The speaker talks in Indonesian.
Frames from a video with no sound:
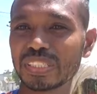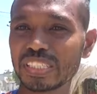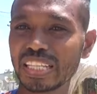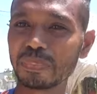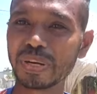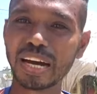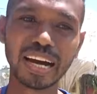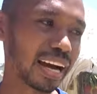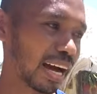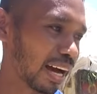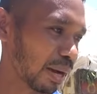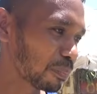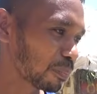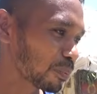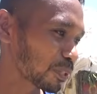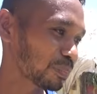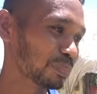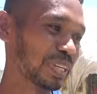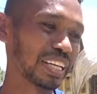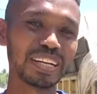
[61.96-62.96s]
tambah kami
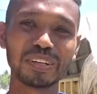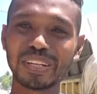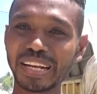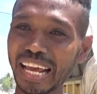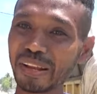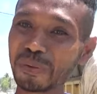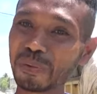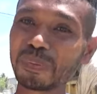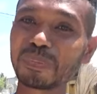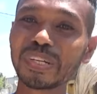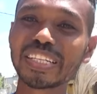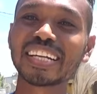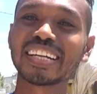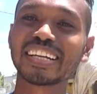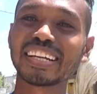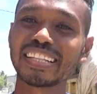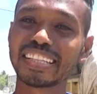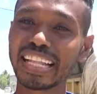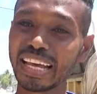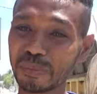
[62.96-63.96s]
masih naik rumah
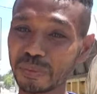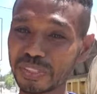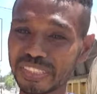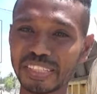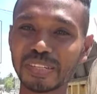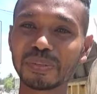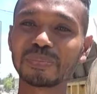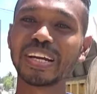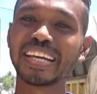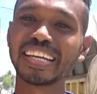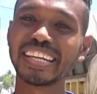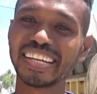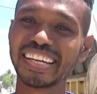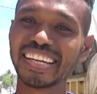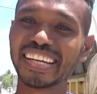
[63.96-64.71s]
mesakre naik rumah sidak mai